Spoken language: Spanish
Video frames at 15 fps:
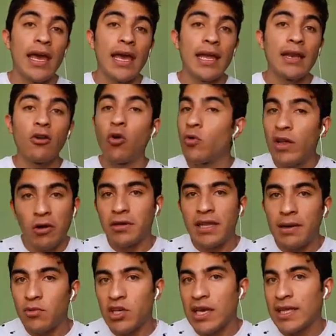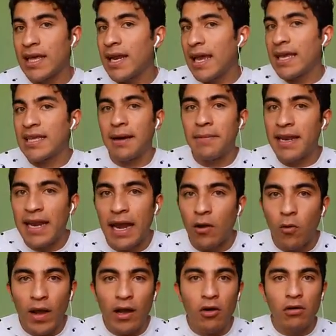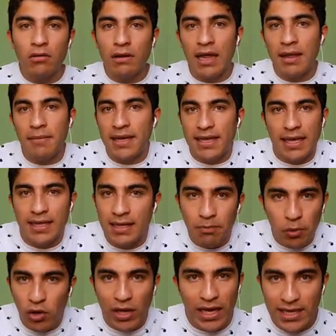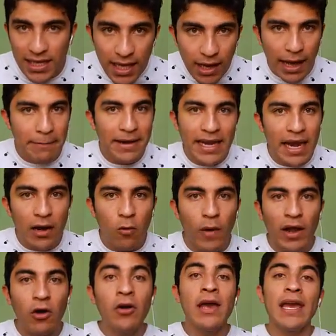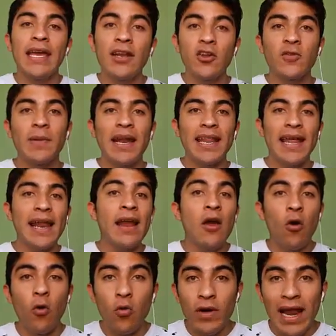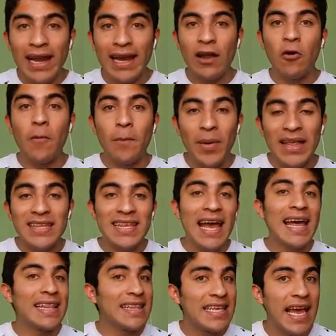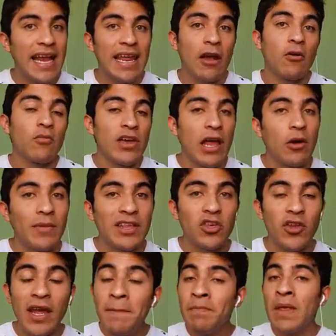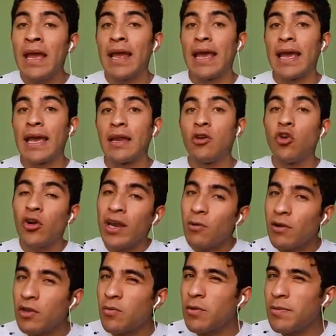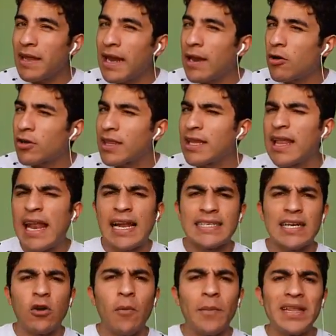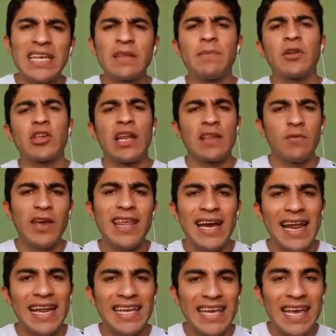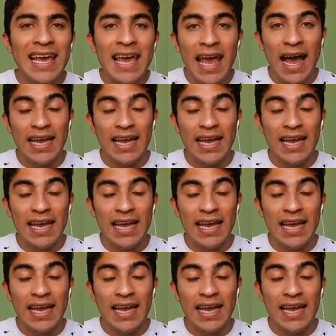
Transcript: Eh, lo único que tenemos que hacer es abrir el juego, nada más así porque sí, abrir el juego y nos van a dar una recompensa diaria, como ya lo mencioné. Eh, no recuerdo muy bien el orden de las recompensas, pero se las voy a dejar aquí,